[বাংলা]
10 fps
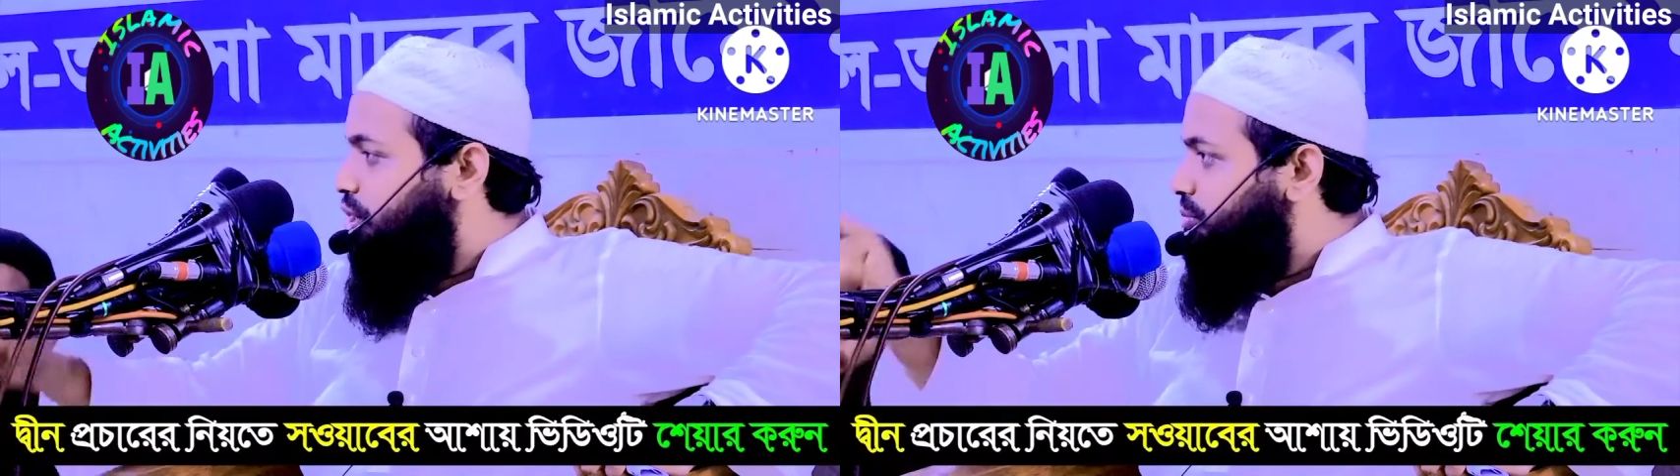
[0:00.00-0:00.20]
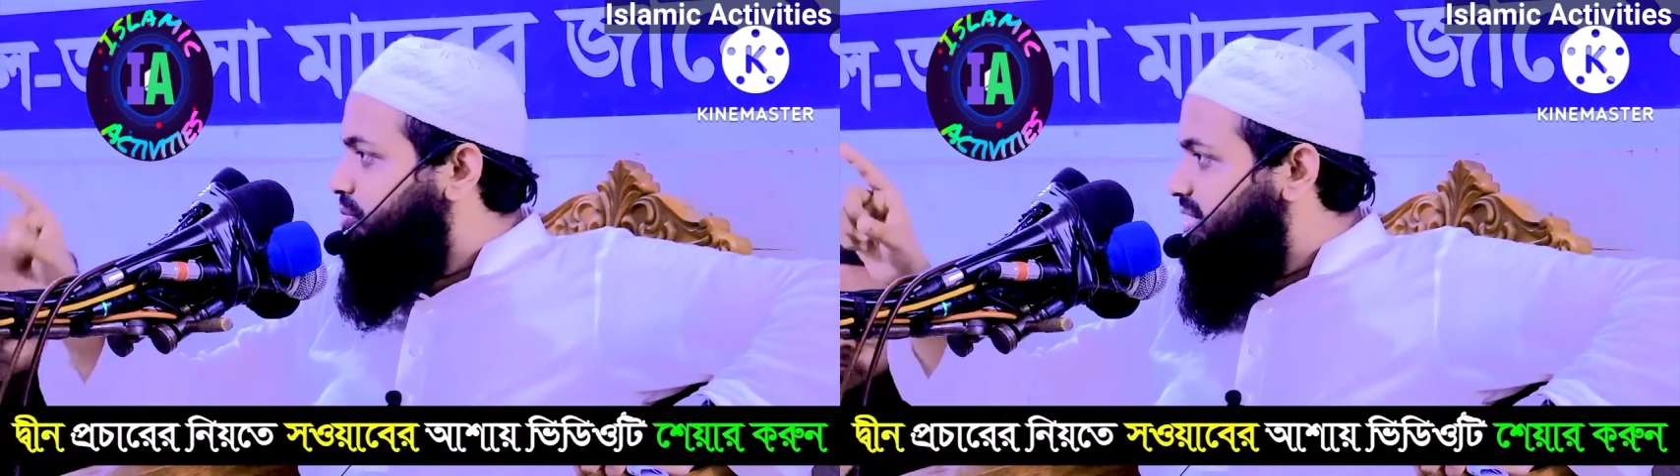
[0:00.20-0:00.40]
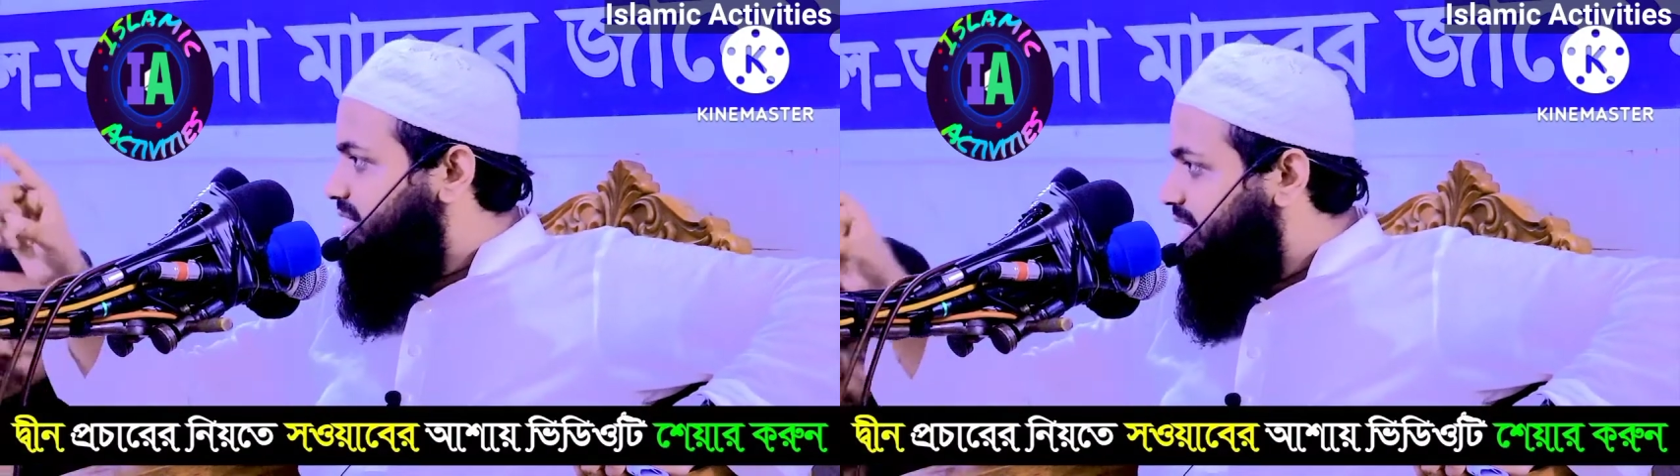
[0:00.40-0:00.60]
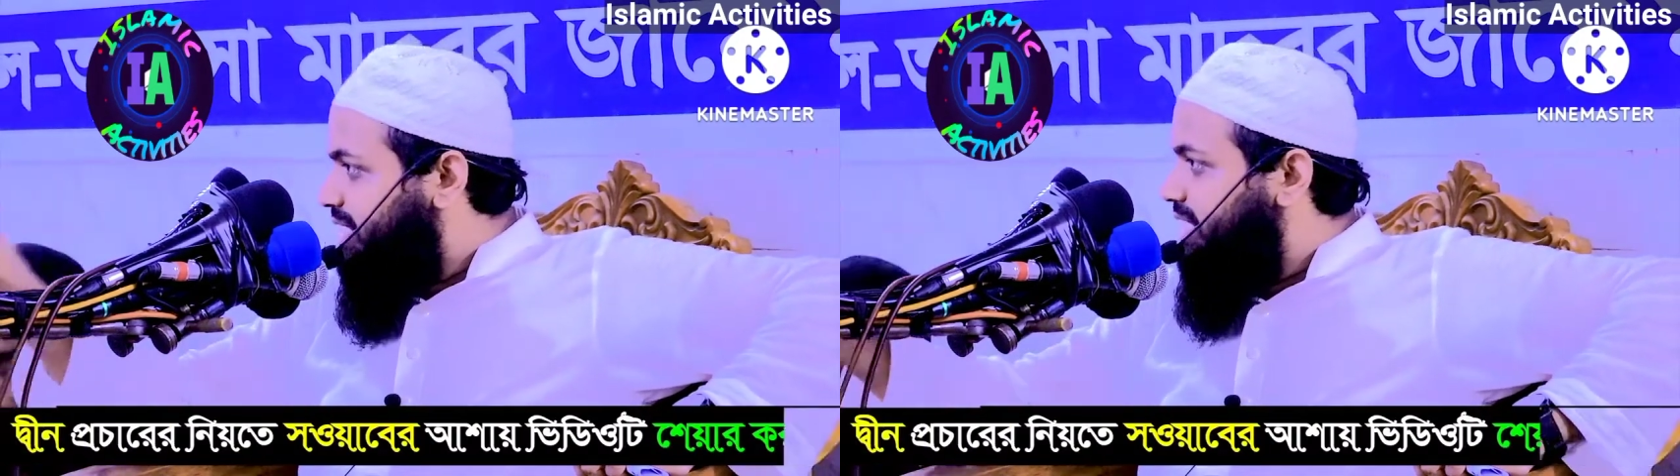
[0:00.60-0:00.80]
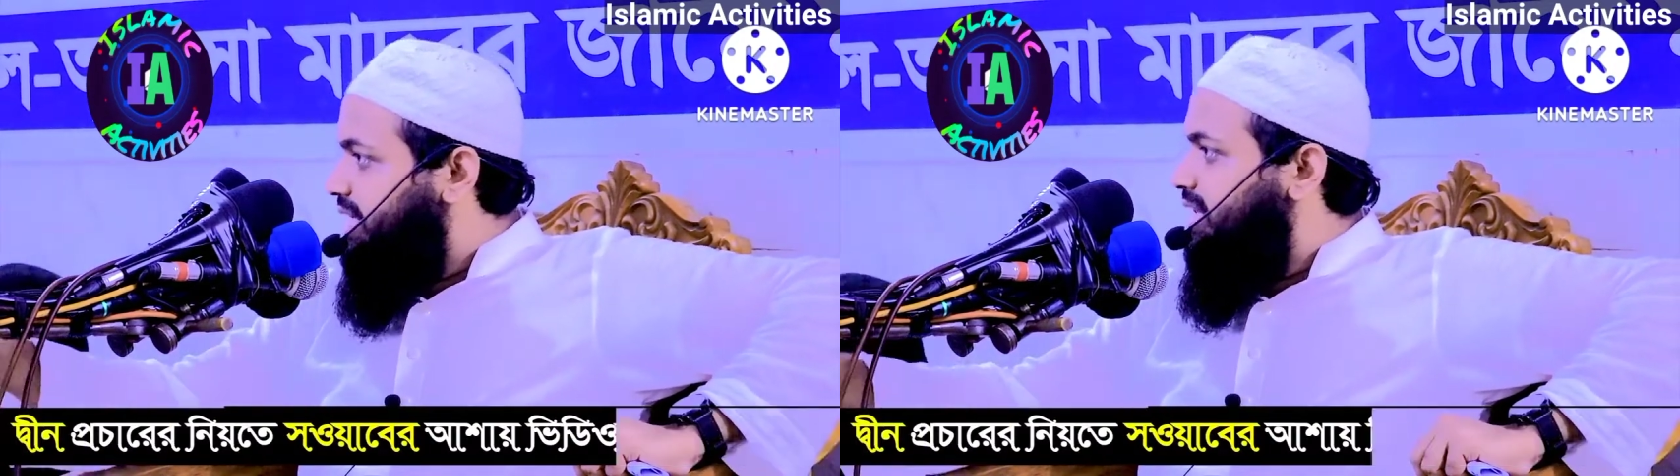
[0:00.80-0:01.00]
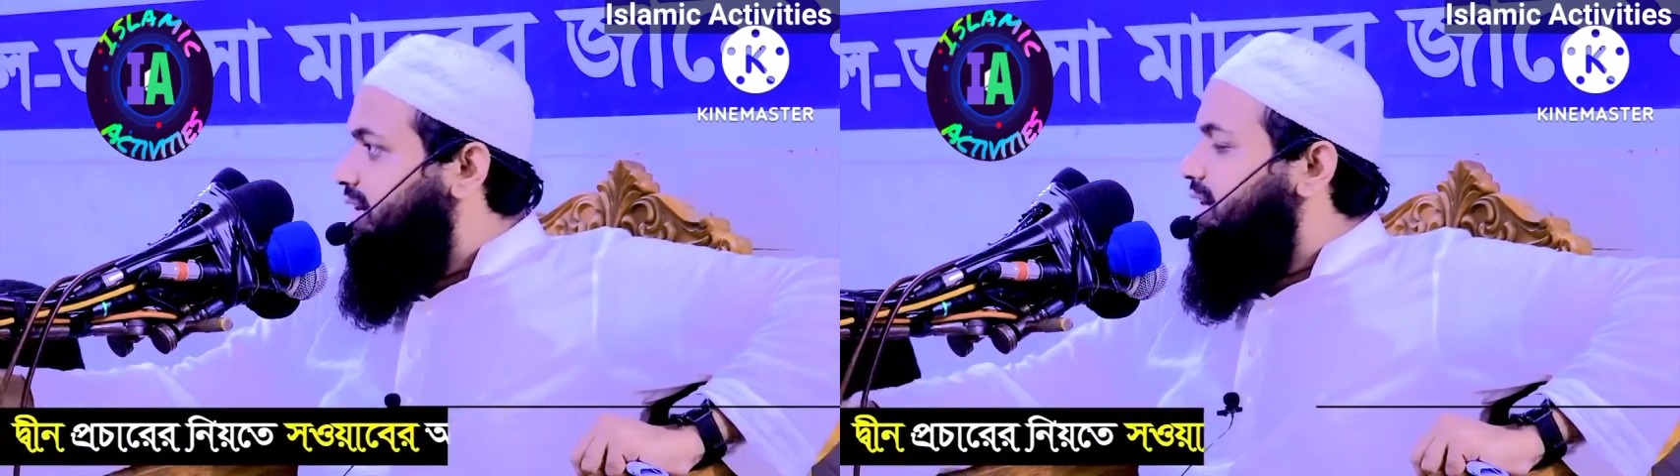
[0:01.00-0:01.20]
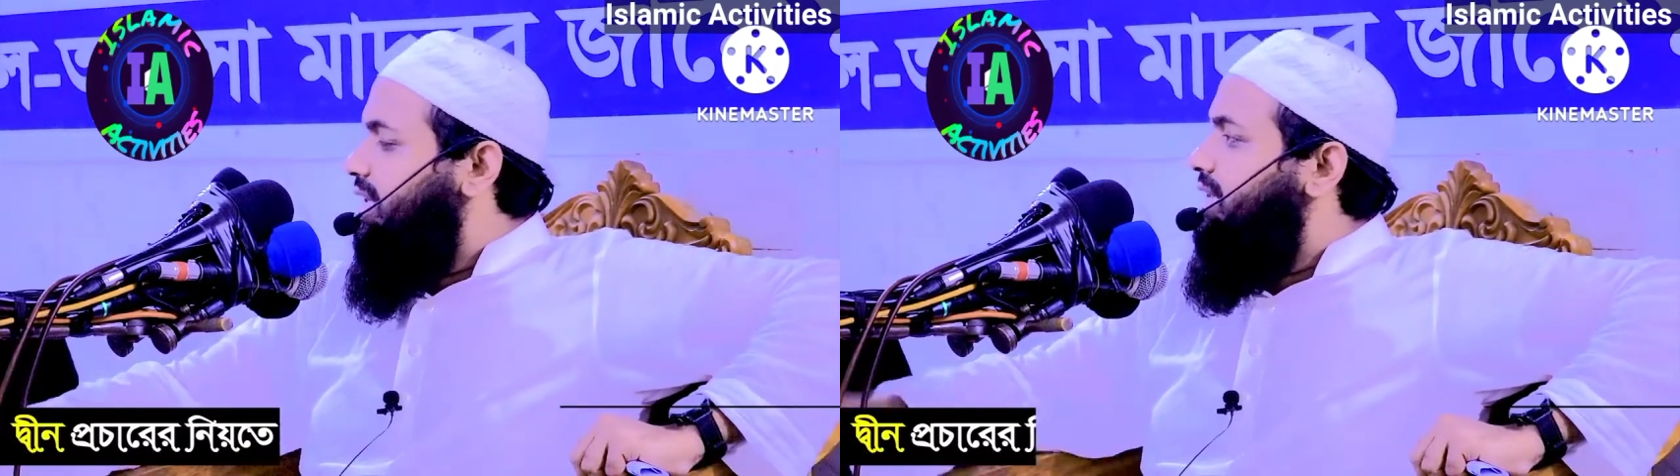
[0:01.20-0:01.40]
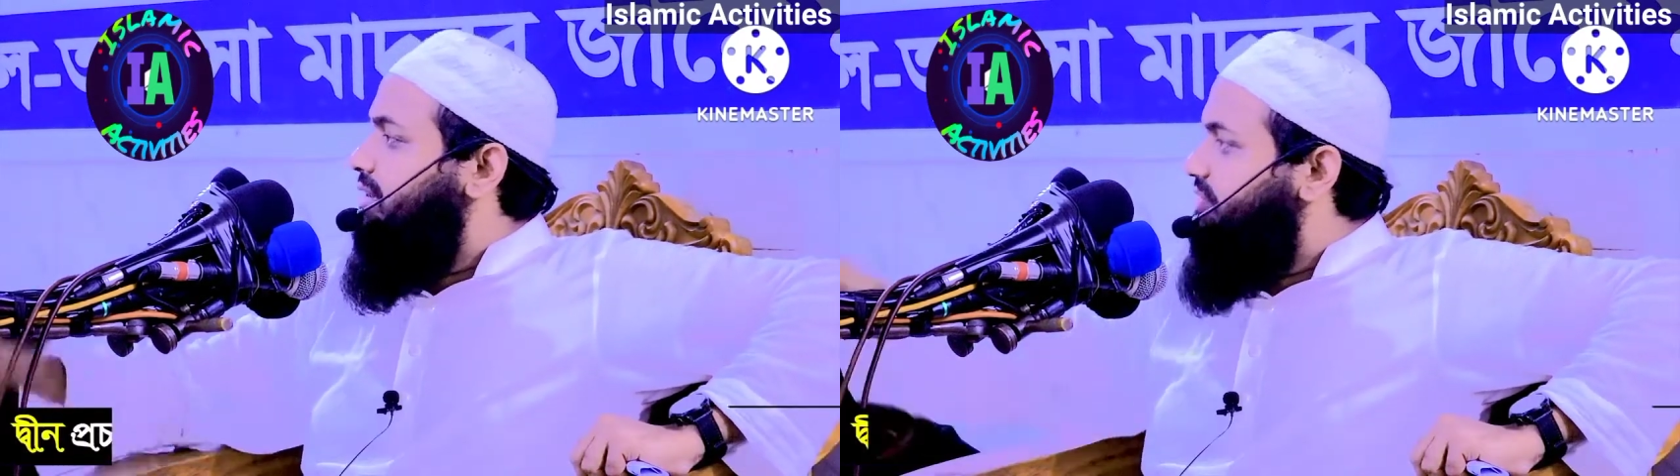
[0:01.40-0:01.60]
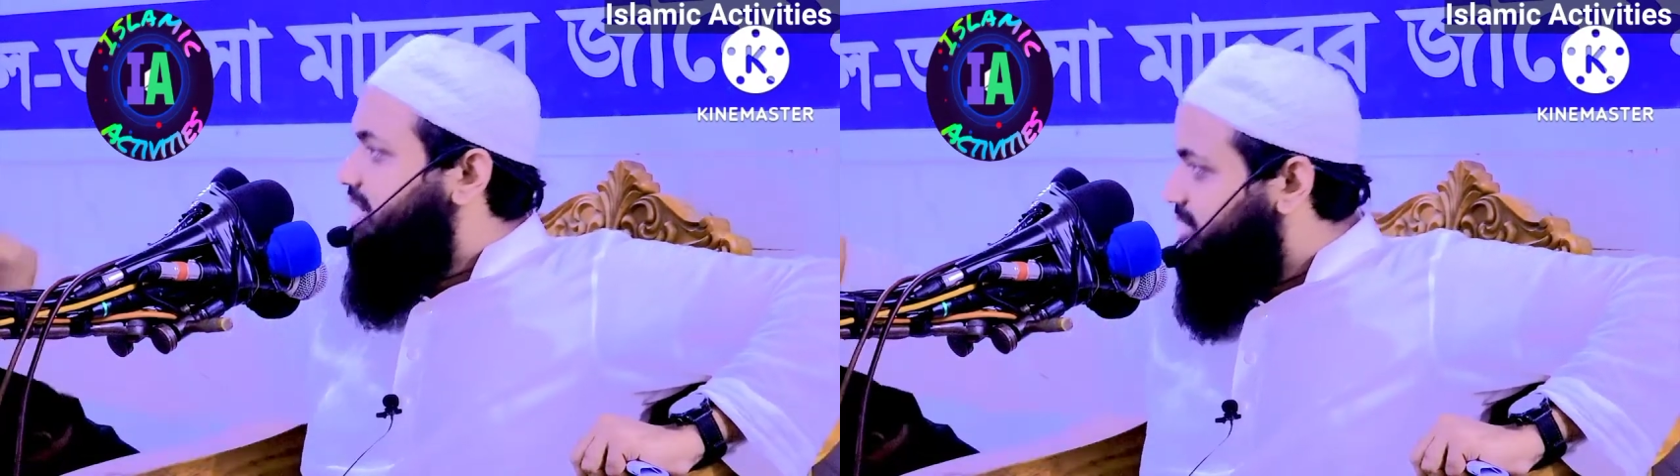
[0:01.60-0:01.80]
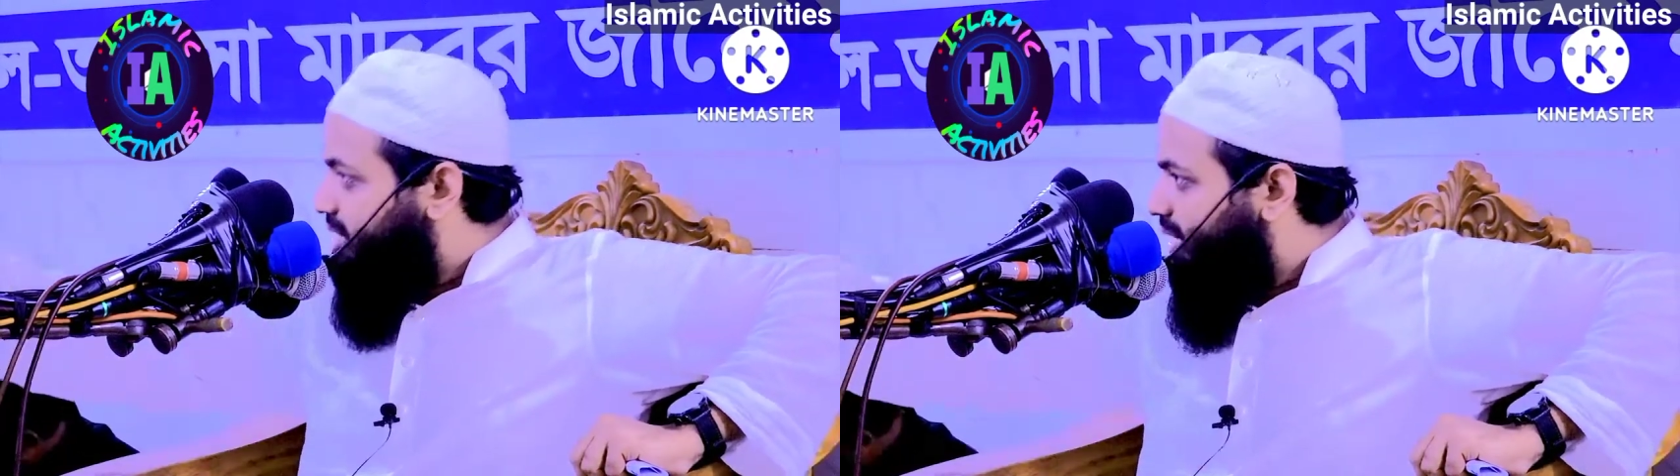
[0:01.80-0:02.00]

50 আলফা